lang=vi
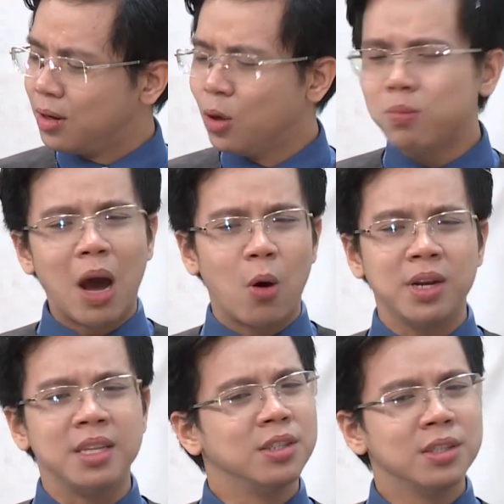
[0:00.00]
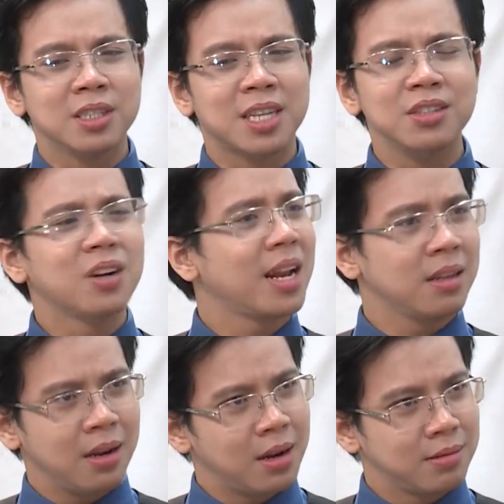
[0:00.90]
lúc đầu thì chưa người ta chưa có
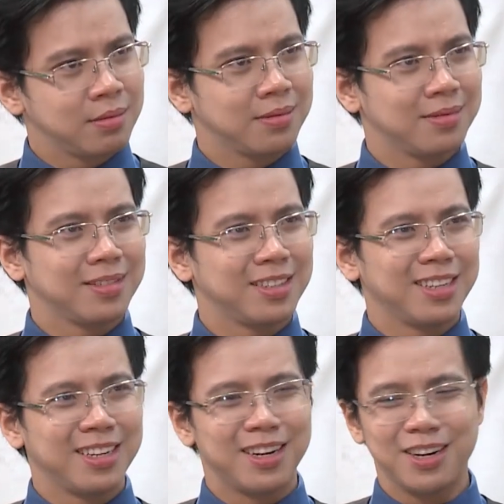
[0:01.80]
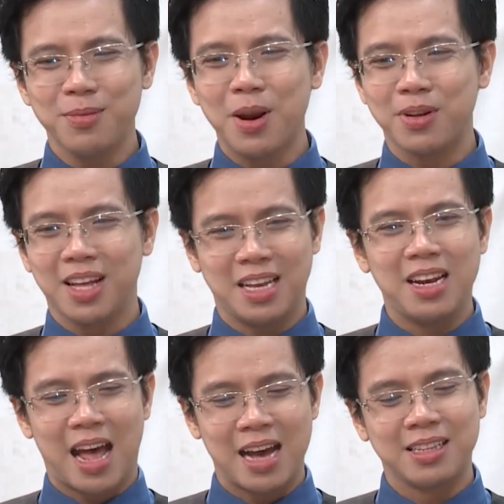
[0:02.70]
anti đâu ừ. lúc đầu người ta thấy
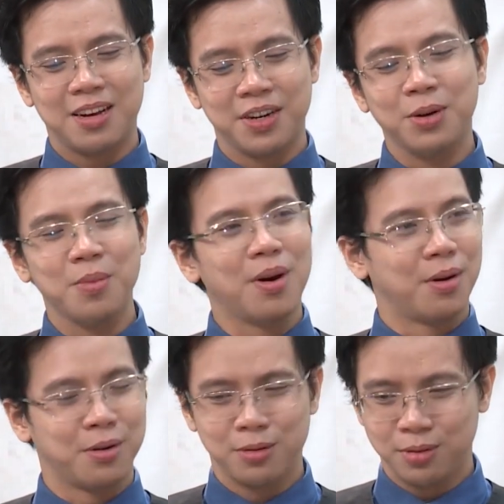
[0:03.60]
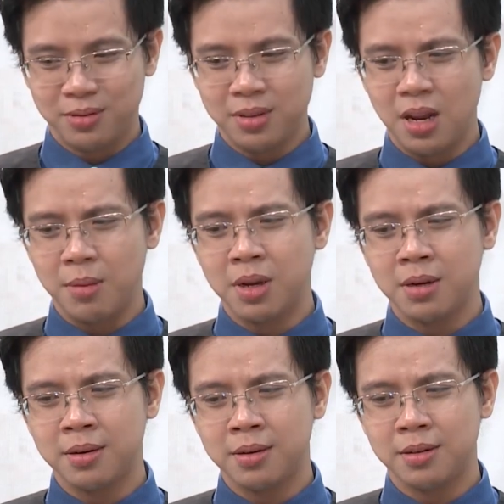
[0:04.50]
lạ người ta vẫn ủng hộ với lại
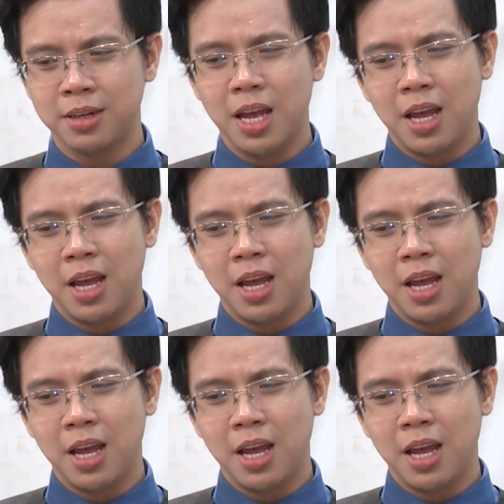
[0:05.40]
mình